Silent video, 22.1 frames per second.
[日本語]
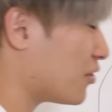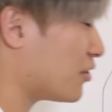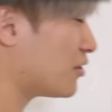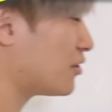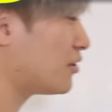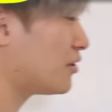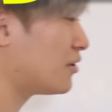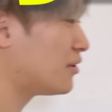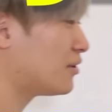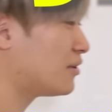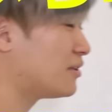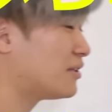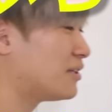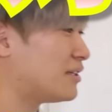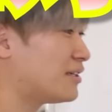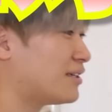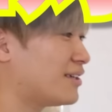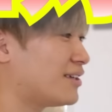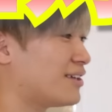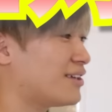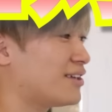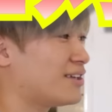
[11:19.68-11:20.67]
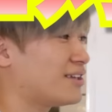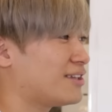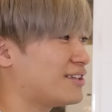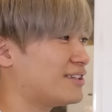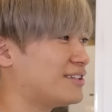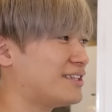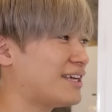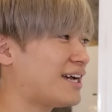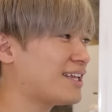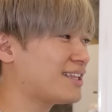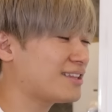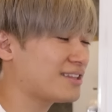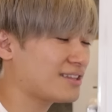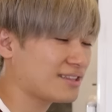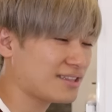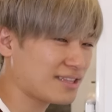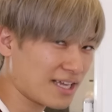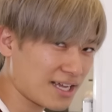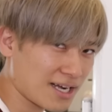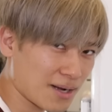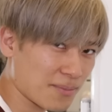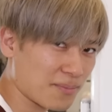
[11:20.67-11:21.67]
るうわ分かりやすやっ
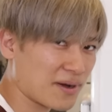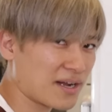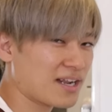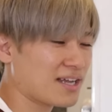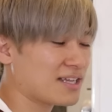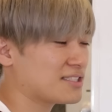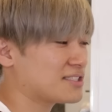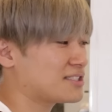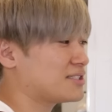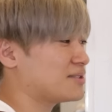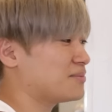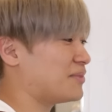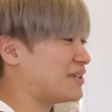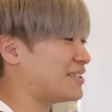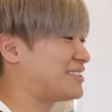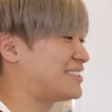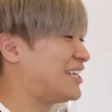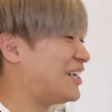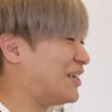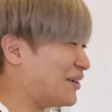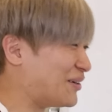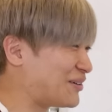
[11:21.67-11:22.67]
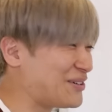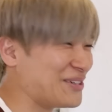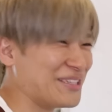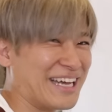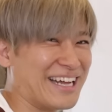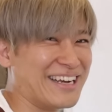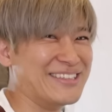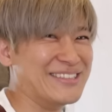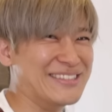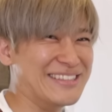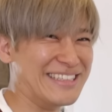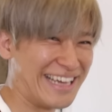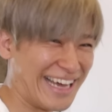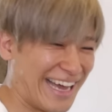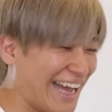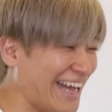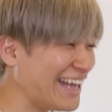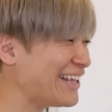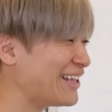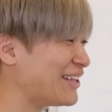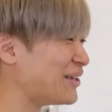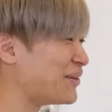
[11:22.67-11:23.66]
たらバランスめっちゃ良くなるん
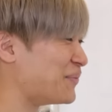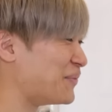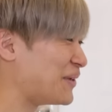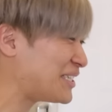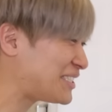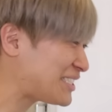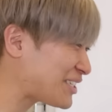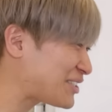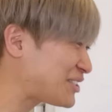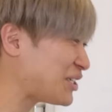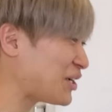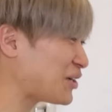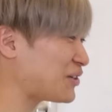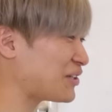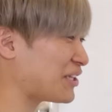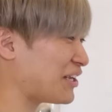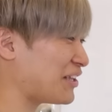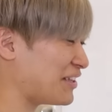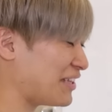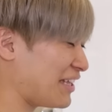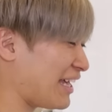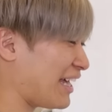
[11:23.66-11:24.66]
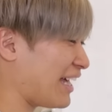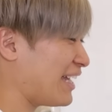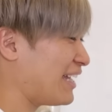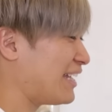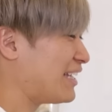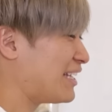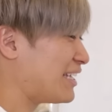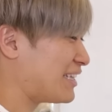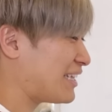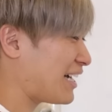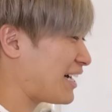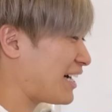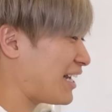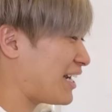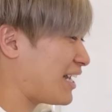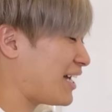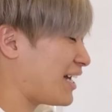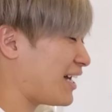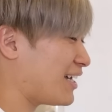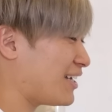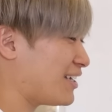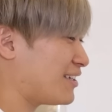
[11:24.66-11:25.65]
で、ね、めちゃくちゃ良くなるんで、はい、だか
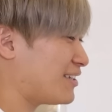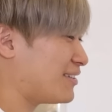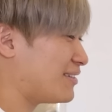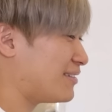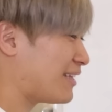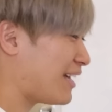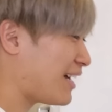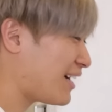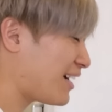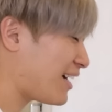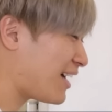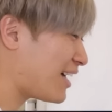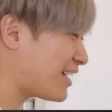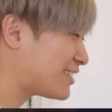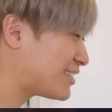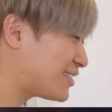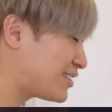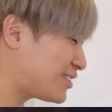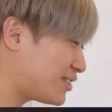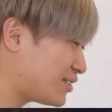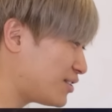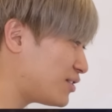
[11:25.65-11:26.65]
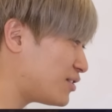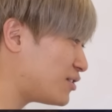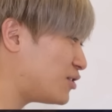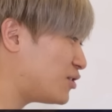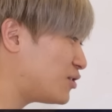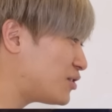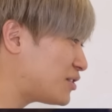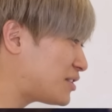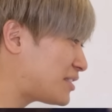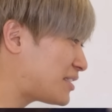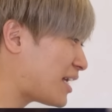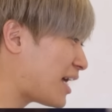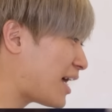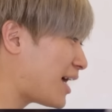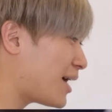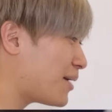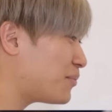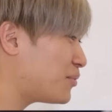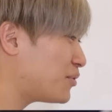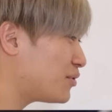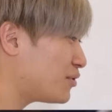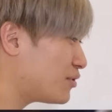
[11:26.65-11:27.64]
ら流す揺
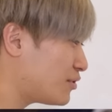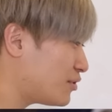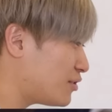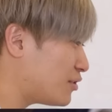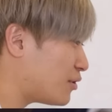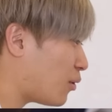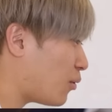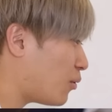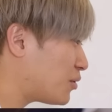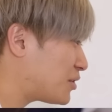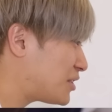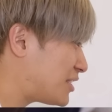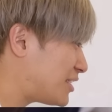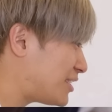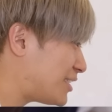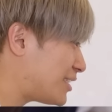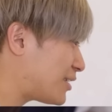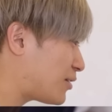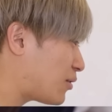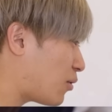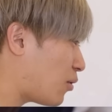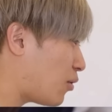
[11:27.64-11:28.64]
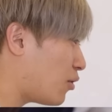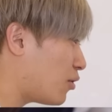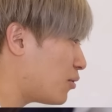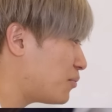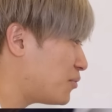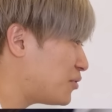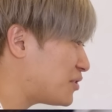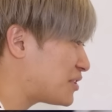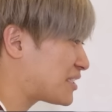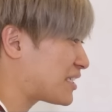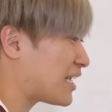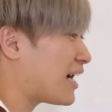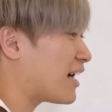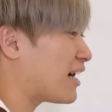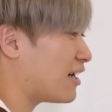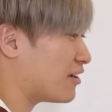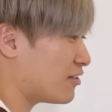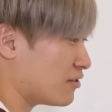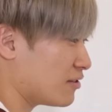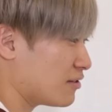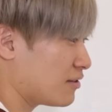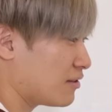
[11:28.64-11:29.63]
さぶる押し込む下
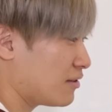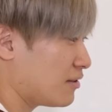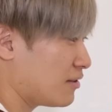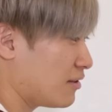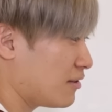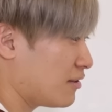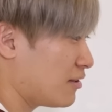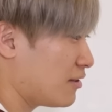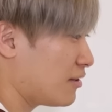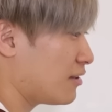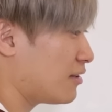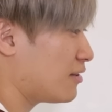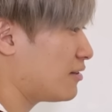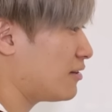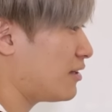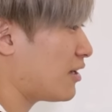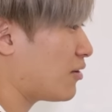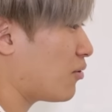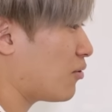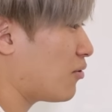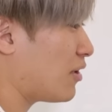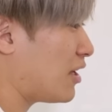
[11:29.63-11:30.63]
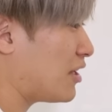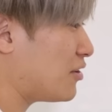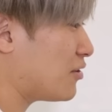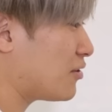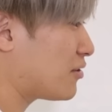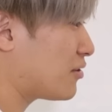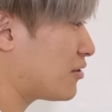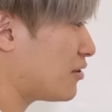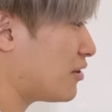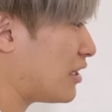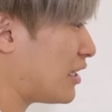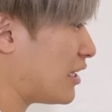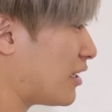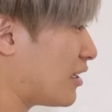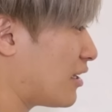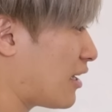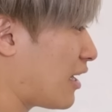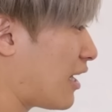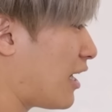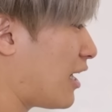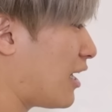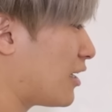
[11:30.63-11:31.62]
がるはいはい、でここはゆっくり
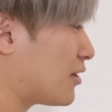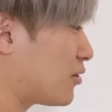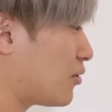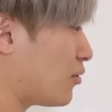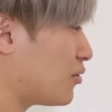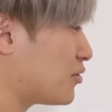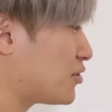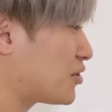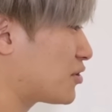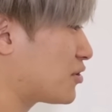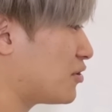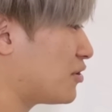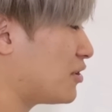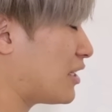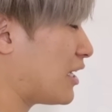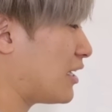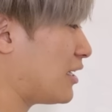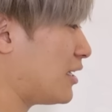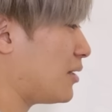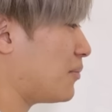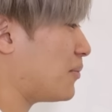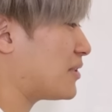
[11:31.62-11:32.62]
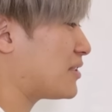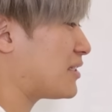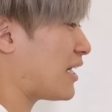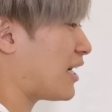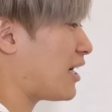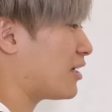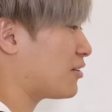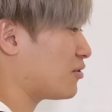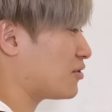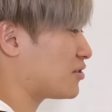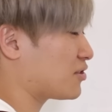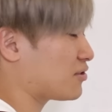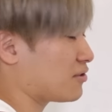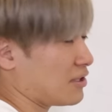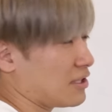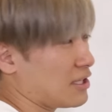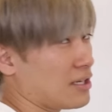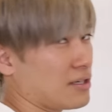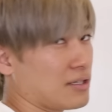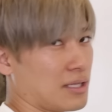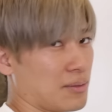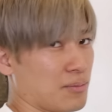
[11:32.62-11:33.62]
ハートを作るなり別にハートを作
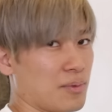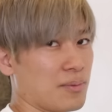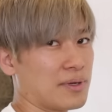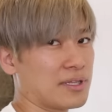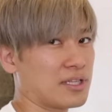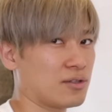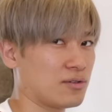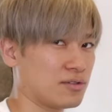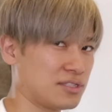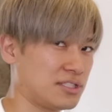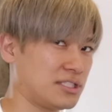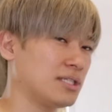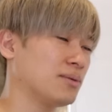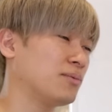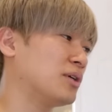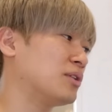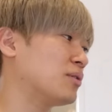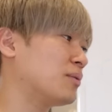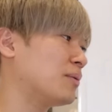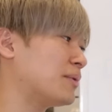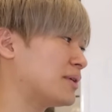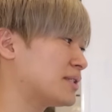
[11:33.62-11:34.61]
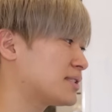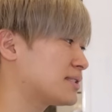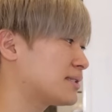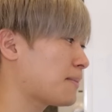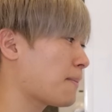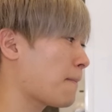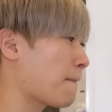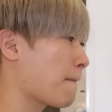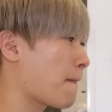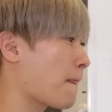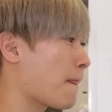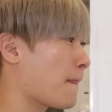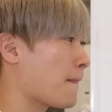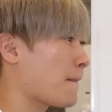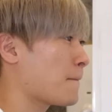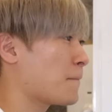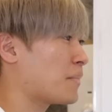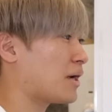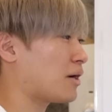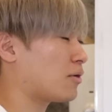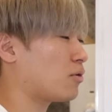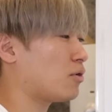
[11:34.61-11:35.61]
らなくてもまだどっちでもいいと思います、うん、
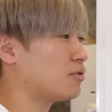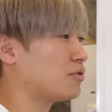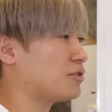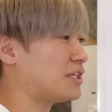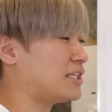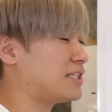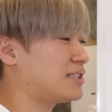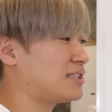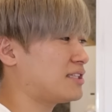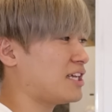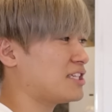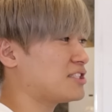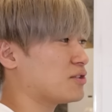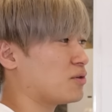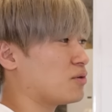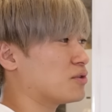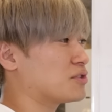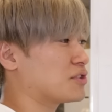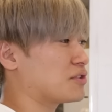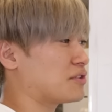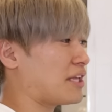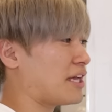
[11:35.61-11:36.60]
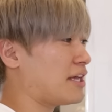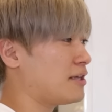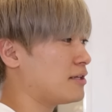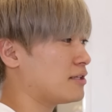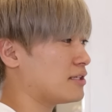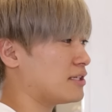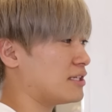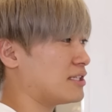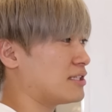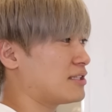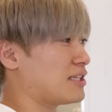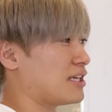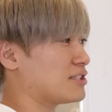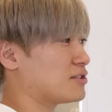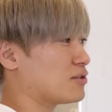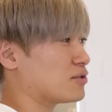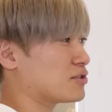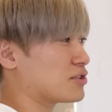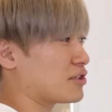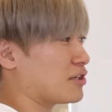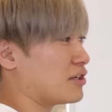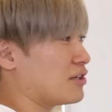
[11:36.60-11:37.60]
だからこの1対1の法則ね1対1
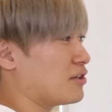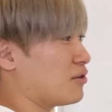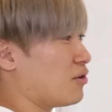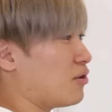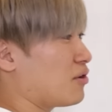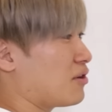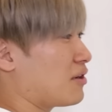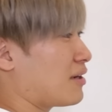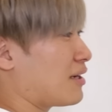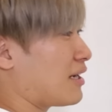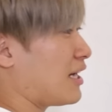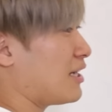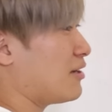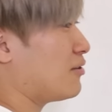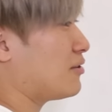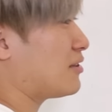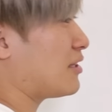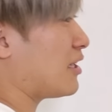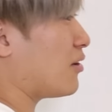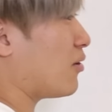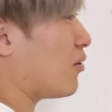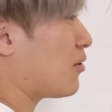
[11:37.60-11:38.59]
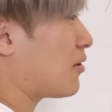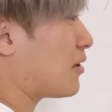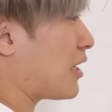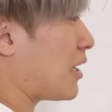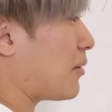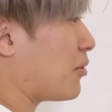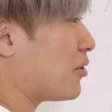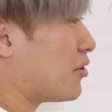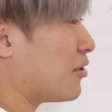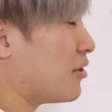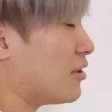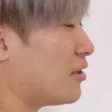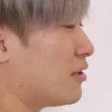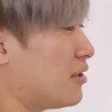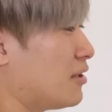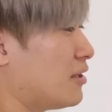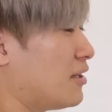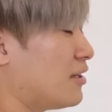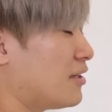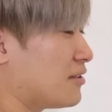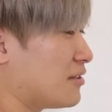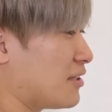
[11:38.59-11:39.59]
の法則6回振って6回戻る
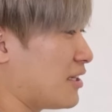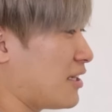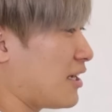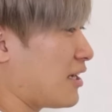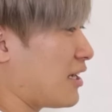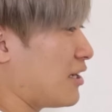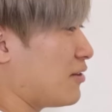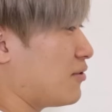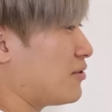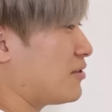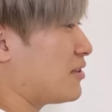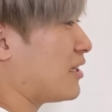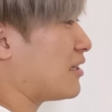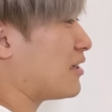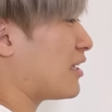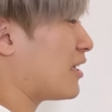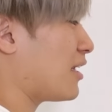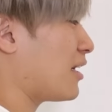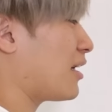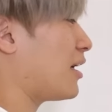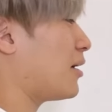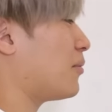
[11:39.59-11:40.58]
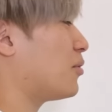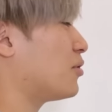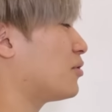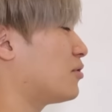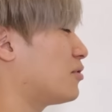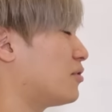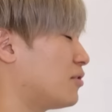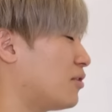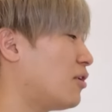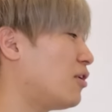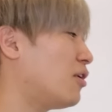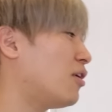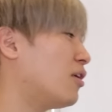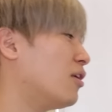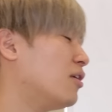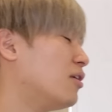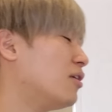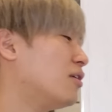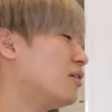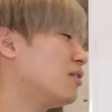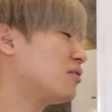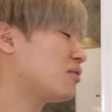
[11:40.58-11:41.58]
7回振って7回戻る
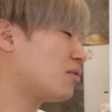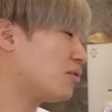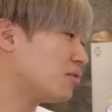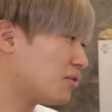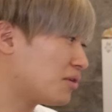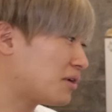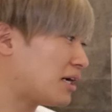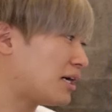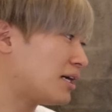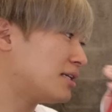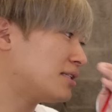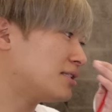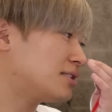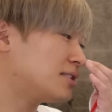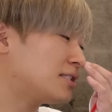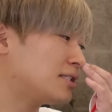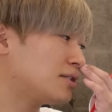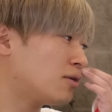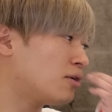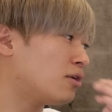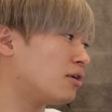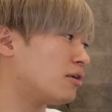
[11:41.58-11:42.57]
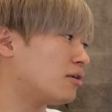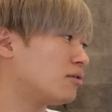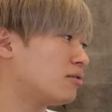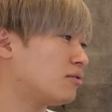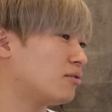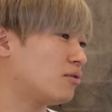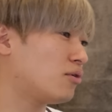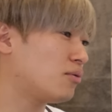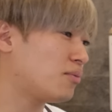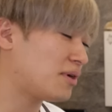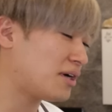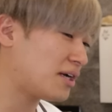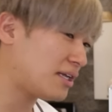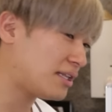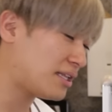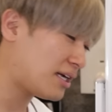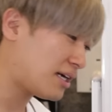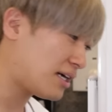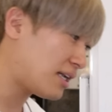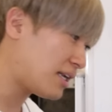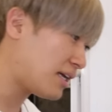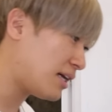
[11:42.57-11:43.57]
のこの感じを覚え
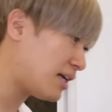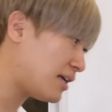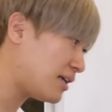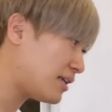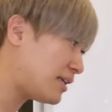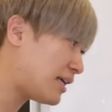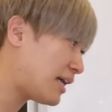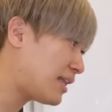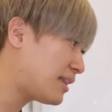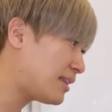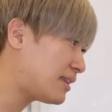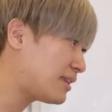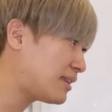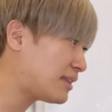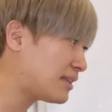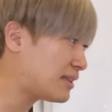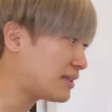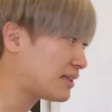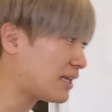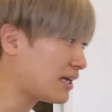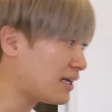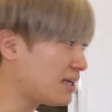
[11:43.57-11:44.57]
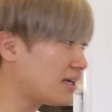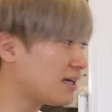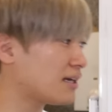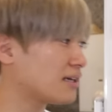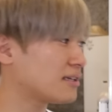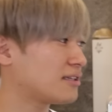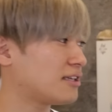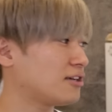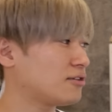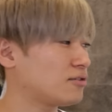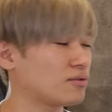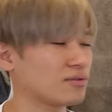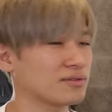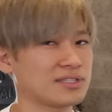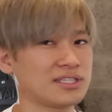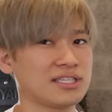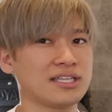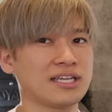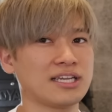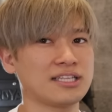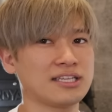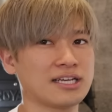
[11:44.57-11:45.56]
ながらやったら結構
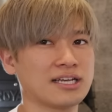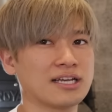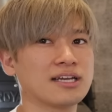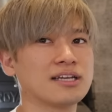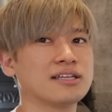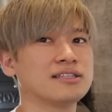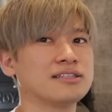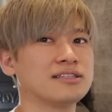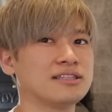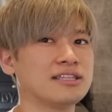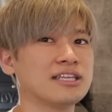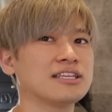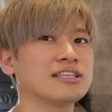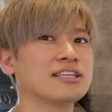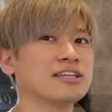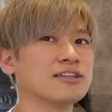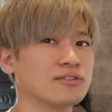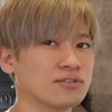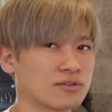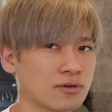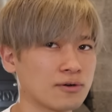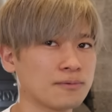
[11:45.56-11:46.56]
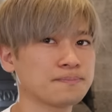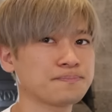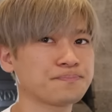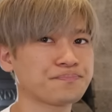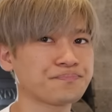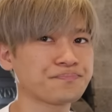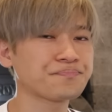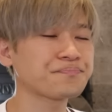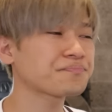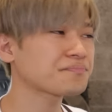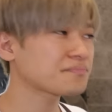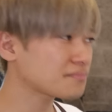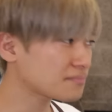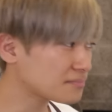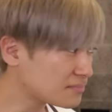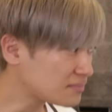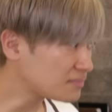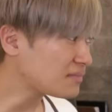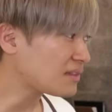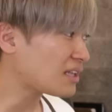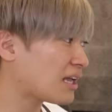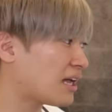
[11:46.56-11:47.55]
綺麗にはできるとなるほ
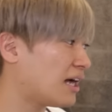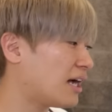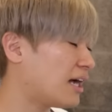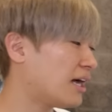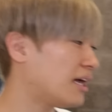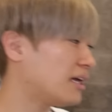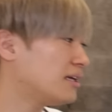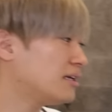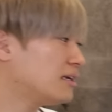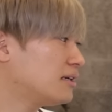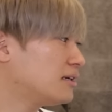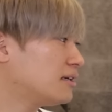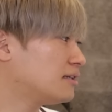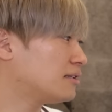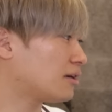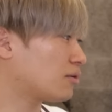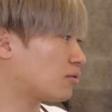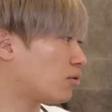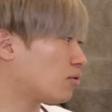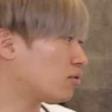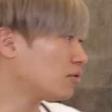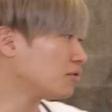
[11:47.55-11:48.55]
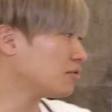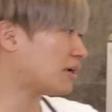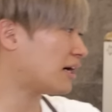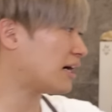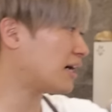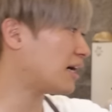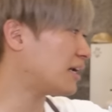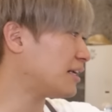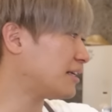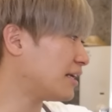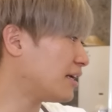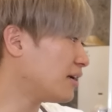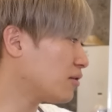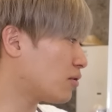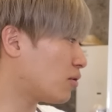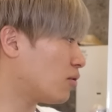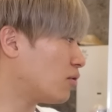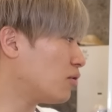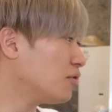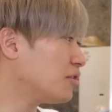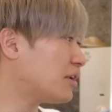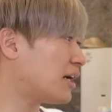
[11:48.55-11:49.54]
ど、はい、だここの上がりね
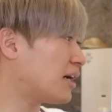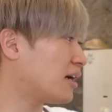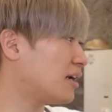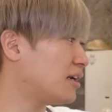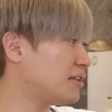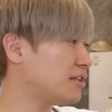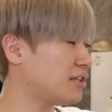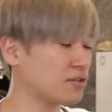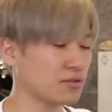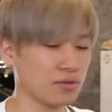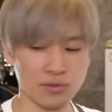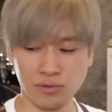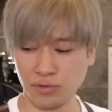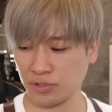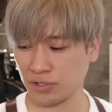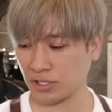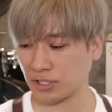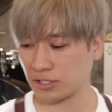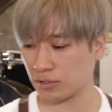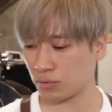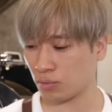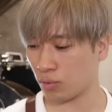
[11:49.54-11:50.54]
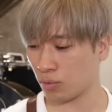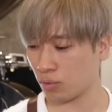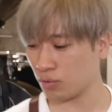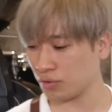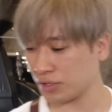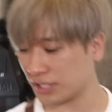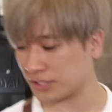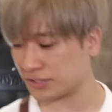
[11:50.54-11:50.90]
ここの上がりってどういうことかってここ